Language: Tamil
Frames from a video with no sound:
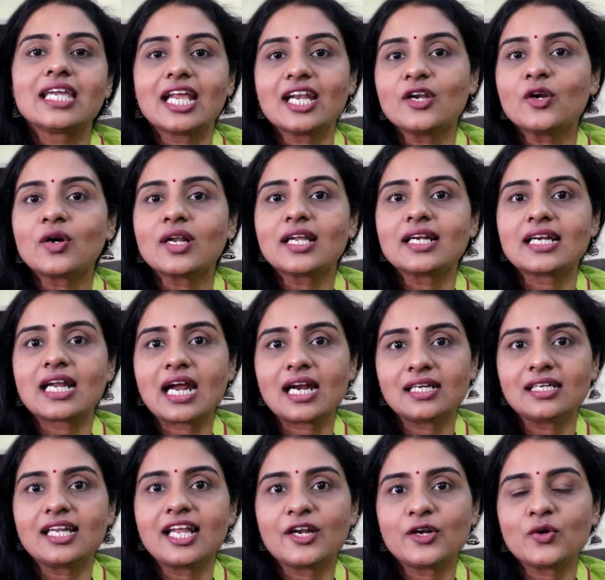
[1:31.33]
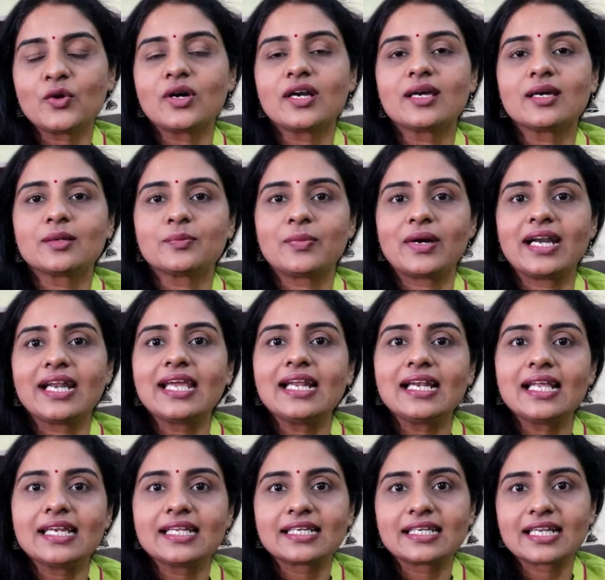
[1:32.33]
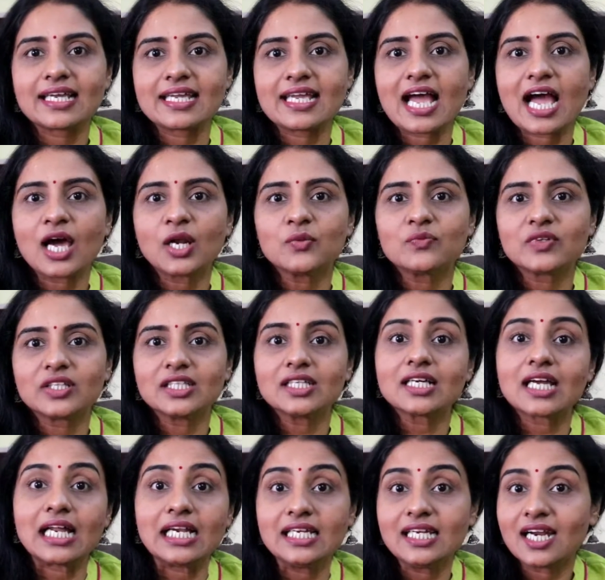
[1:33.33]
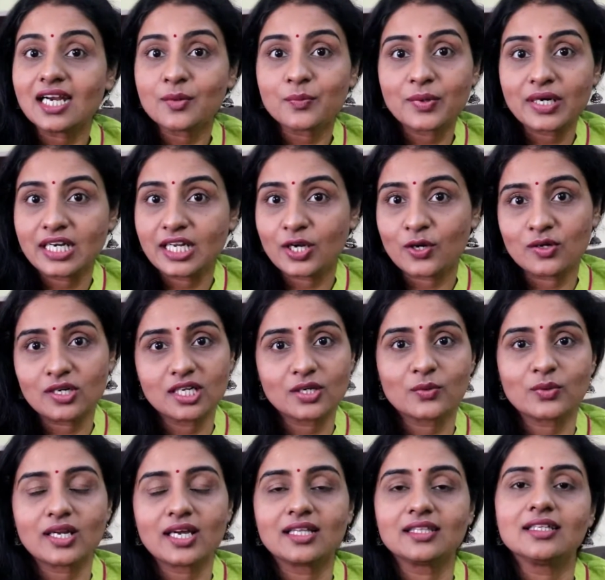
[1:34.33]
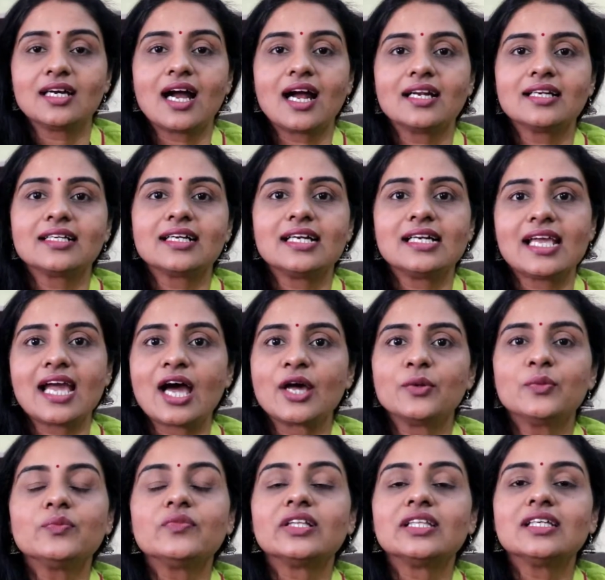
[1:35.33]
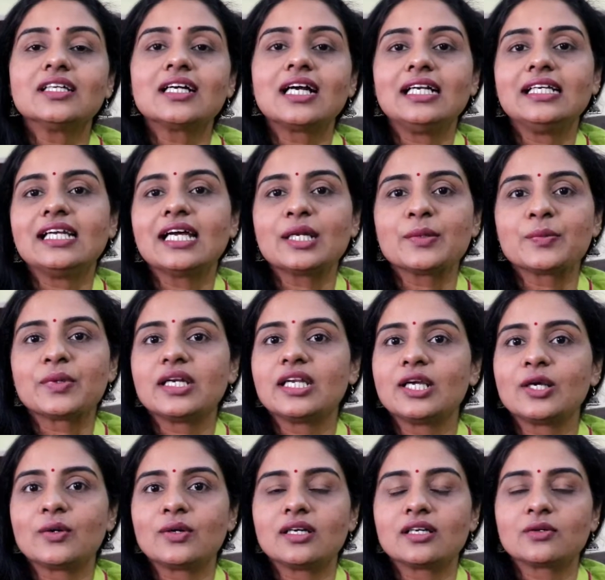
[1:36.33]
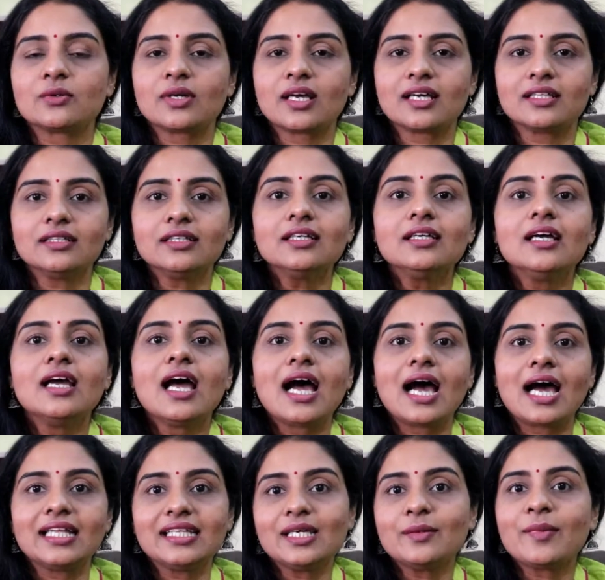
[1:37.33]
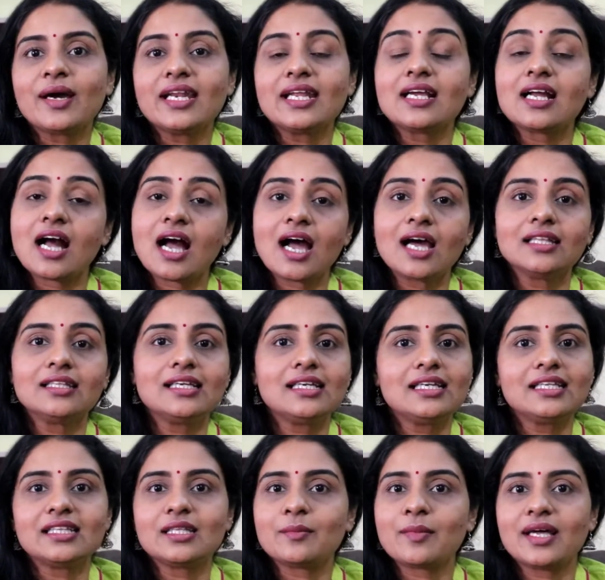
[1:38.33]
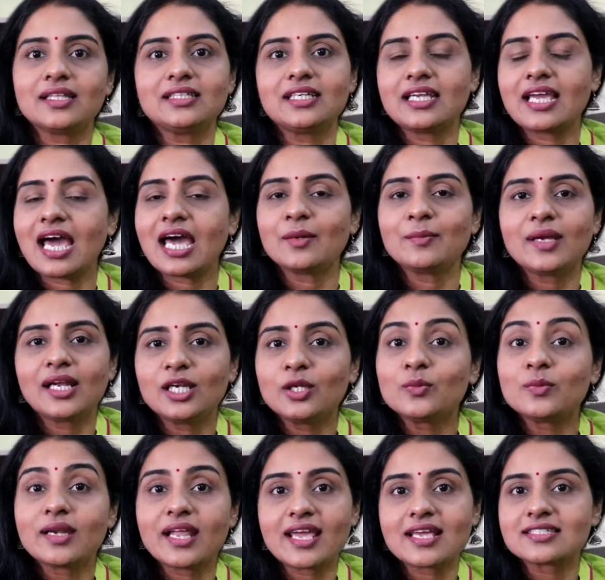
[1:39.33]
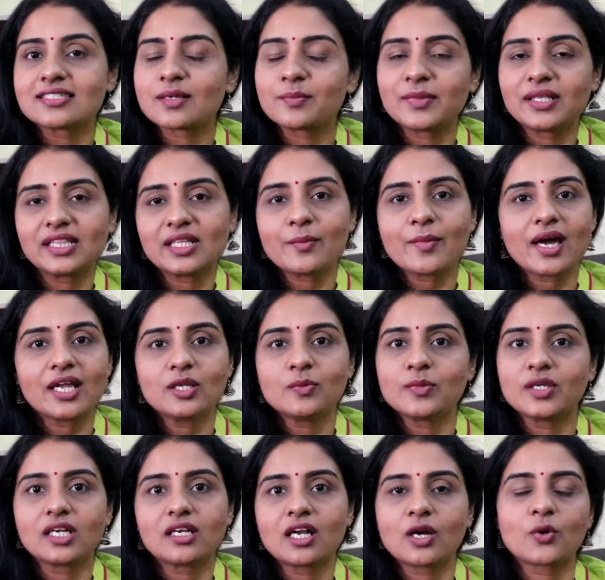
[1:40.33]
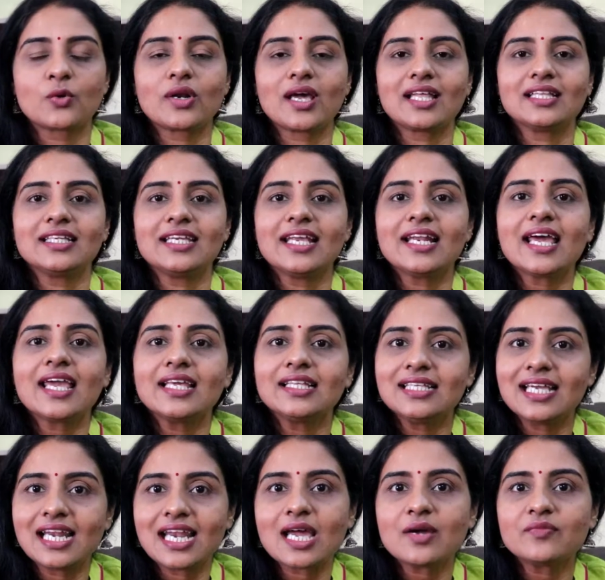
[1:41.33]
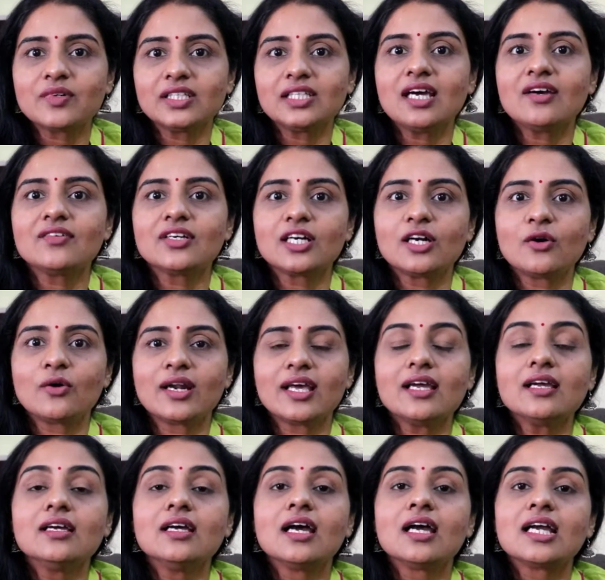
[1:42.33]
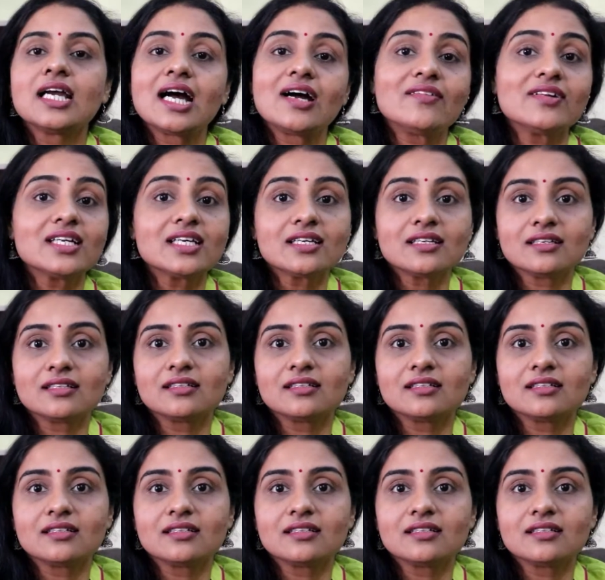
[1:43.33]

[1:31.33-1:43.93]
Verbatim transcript: என்னோட நாட்டில் என்னோட படையில் இருக்கிற யாரும் வந்து கல்யாணம் பண்ணி கொள்ளக்கூடாது ஆண்கள் யாரும் வந்து கல்யாணம் பண்ணி கொள்ளக்கூடாது அதே மாதிரி காதல் இந்த மாதிரி யார் மேலேயும் நேசம் இந்த மாதிரியும் இருக்கக்கூடாது ஏன்னா இதெல்லாம் வந்து அவர்களோட கவன